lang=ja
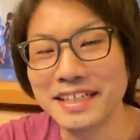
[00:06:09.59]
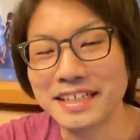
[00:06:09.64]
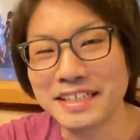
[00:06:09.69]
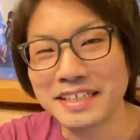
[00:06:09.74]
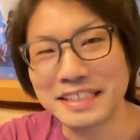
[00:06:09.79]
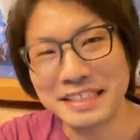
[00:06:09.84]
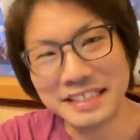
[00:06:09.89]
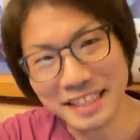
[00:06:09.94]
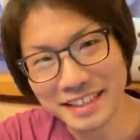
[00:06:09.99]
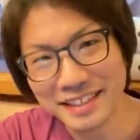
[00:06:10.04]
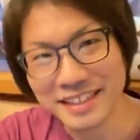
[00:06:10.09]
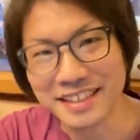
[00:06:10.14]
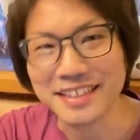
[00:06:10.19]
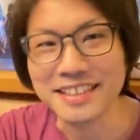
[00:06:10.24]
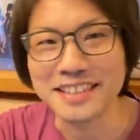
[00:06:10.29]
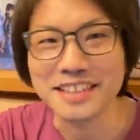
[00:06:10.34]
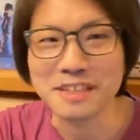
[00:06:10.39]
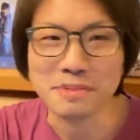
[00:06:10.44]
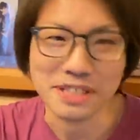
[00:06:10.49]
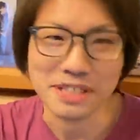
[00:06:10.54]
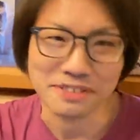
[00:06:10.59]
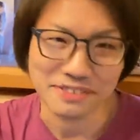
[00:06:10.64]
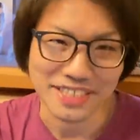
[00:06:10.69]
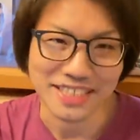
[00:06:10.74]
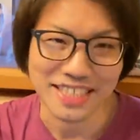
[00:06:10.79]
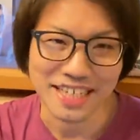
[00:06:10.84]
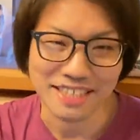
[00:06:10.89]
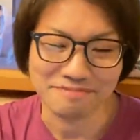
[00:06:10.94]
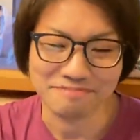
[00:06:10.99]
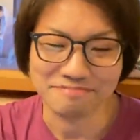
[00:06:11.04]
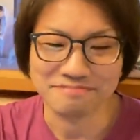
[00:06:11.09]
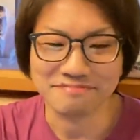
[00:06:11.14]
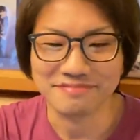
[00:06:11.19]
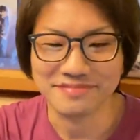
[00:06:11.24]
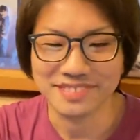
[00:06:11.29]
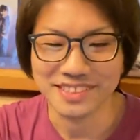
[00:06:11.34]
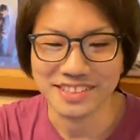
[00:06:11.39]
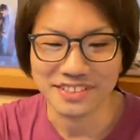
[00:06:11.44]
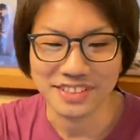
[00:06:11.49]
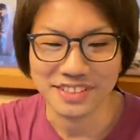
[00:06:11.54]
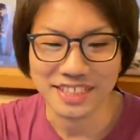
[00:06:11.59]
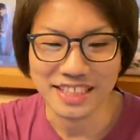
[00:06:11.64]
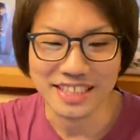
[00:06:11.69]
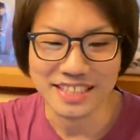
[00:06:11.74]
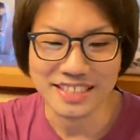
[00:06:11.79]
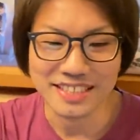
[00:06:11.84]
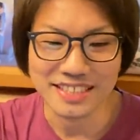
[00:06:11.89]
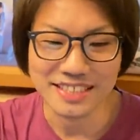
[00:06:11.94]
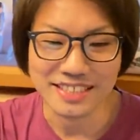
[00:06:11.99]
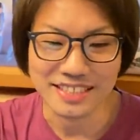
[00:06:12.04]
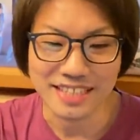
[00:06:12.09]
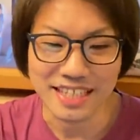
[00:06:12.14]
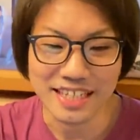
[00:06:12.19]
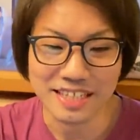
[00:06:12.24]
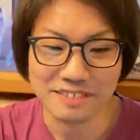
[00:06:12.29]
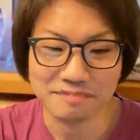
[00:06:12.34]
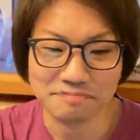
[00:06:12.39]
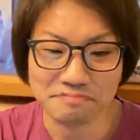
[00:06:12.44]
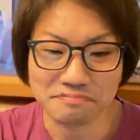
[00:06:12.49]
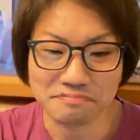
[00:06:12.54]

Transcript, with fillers: 気になったら聞いてみてください。そんな感じですね。